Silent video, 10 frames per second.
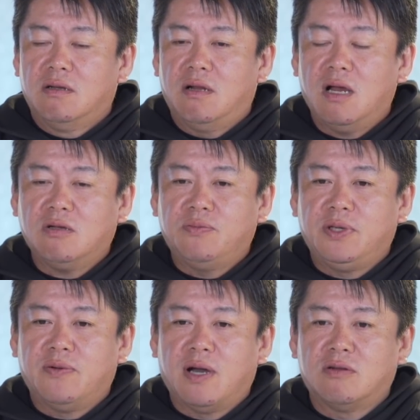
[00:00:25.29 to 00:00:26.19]

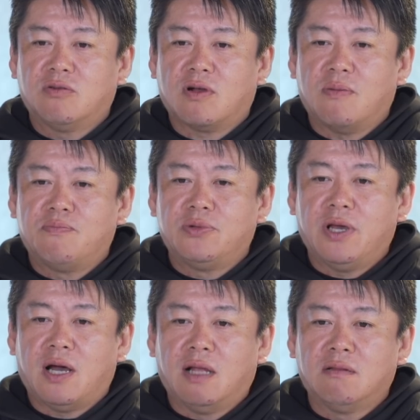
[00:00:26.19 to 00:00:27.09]
ラグビーワールドカップで
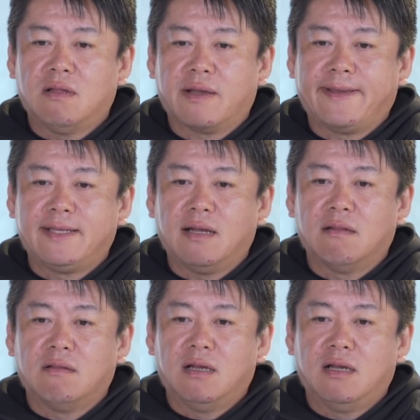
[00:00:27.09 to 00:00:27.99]
あんだけ来た
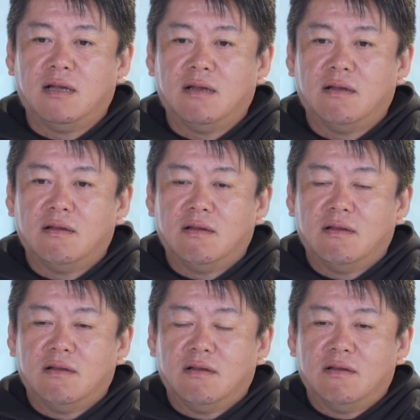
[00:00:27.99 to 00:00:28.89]
んで、うん、
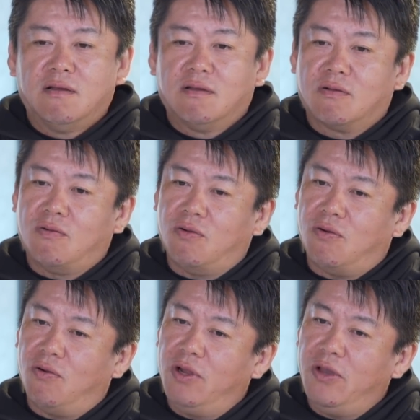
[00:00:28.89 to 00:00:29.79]

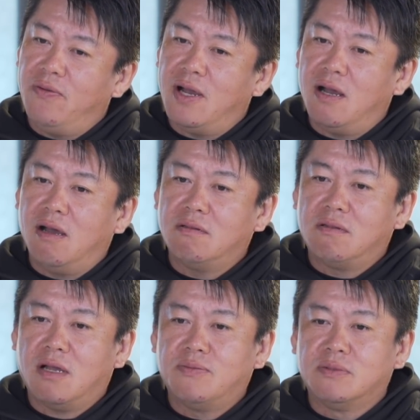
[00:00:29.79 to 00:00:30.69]
これは
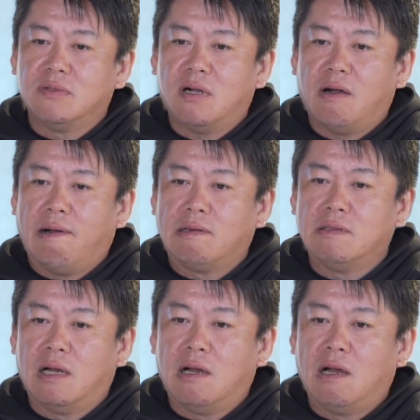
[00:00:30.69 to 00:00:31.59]
多分変わ
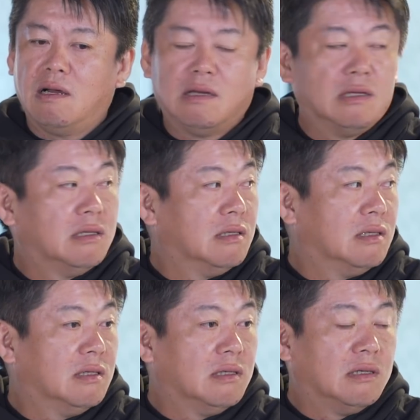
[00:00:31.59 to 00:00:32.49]
るな。う
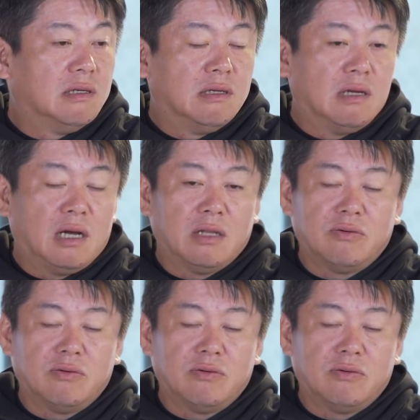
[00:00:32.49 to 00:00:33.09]
ん、あ